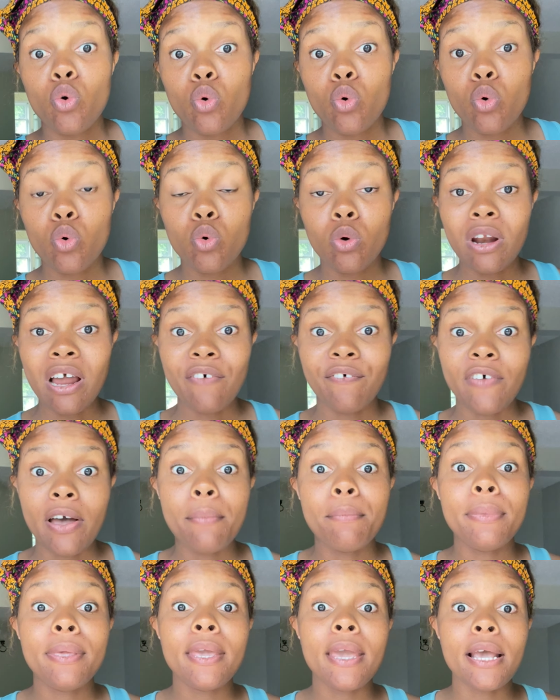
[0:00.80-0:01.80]
Coucou la
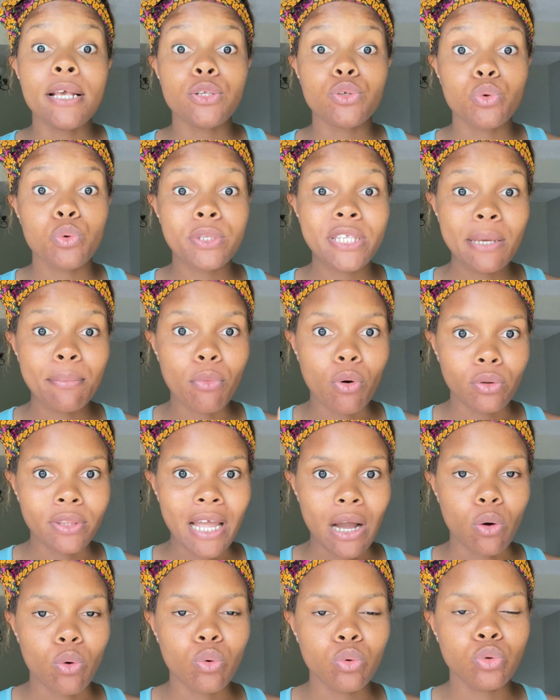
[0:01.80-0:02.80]
famille, excusez mon
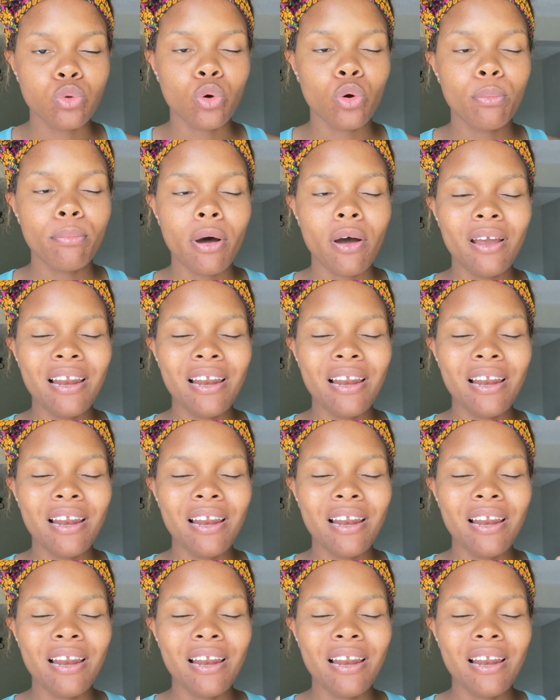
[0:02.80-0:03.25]
accoutrement